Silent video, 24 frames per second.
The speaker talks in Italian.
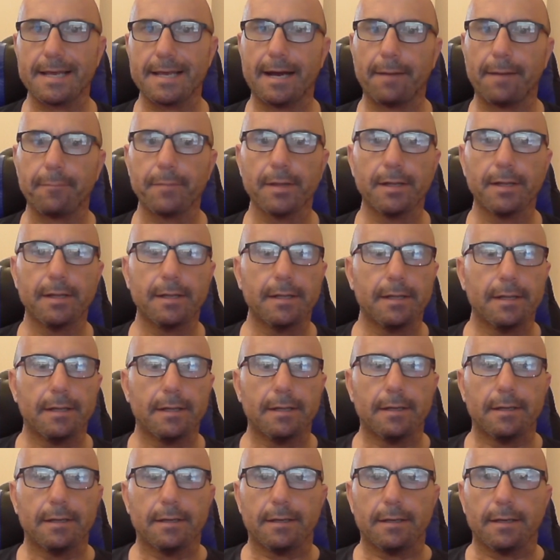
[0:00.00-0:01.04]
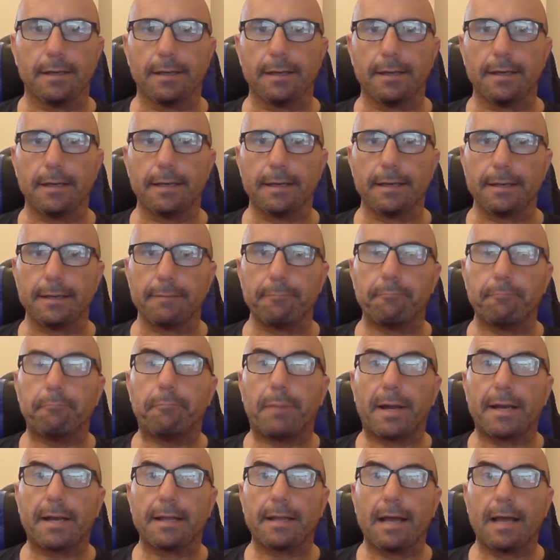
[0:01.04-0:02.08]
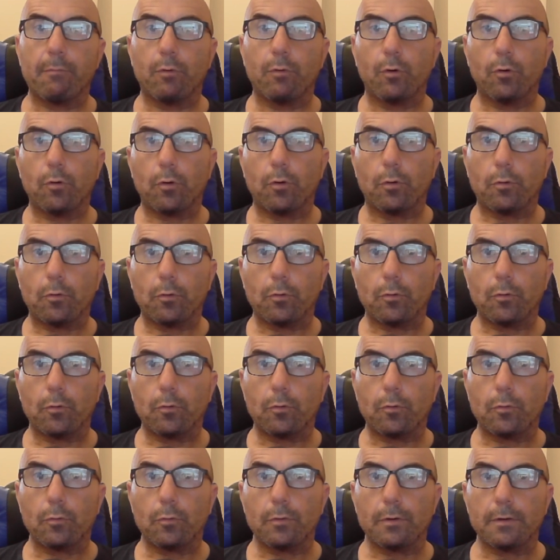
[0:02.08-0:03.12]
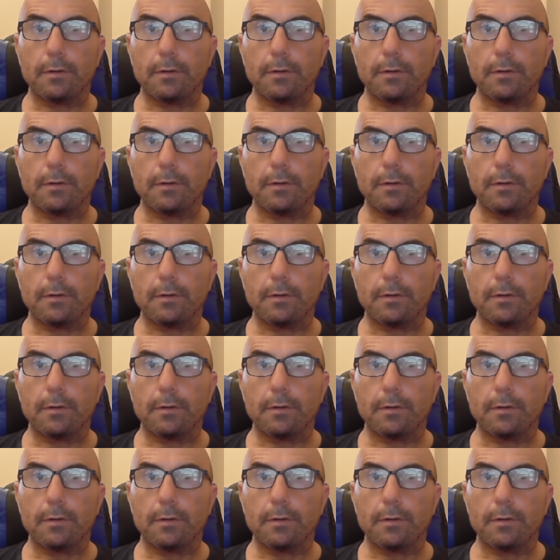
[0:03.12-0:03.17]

A. Eh, parliamo